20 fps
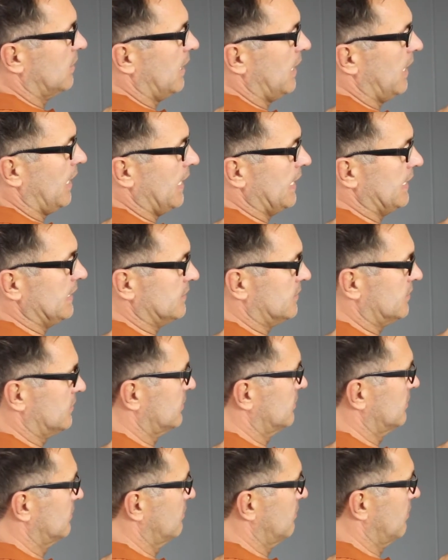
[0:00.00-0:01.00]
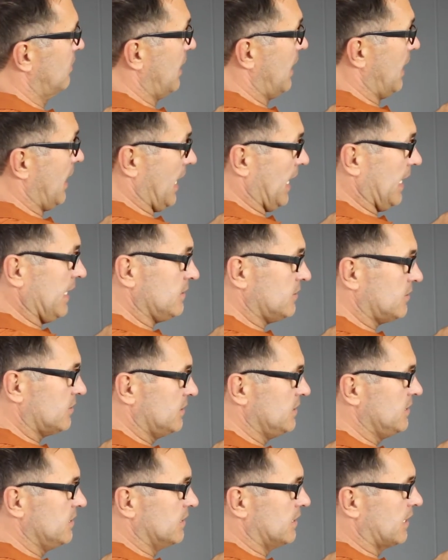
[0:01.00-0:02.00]
1, 1.
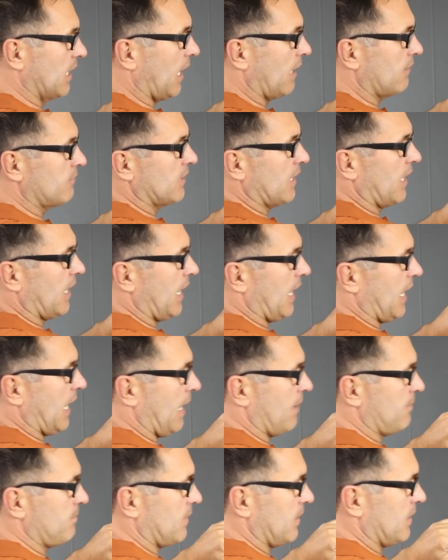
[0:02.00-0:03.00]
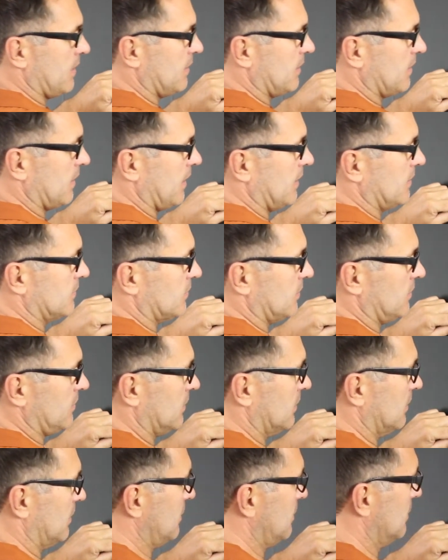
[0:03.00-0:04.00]
Siehe da, wir haben einen Einser.
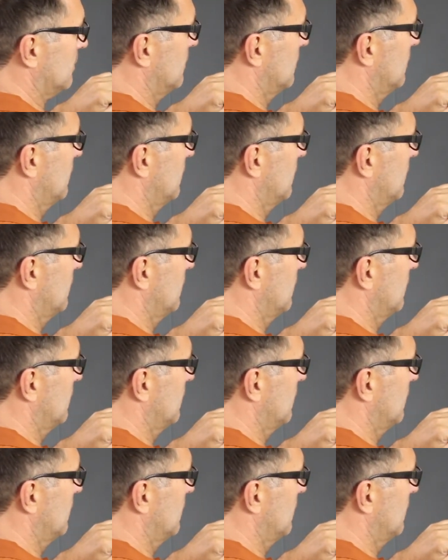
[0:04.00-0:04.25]
Ja.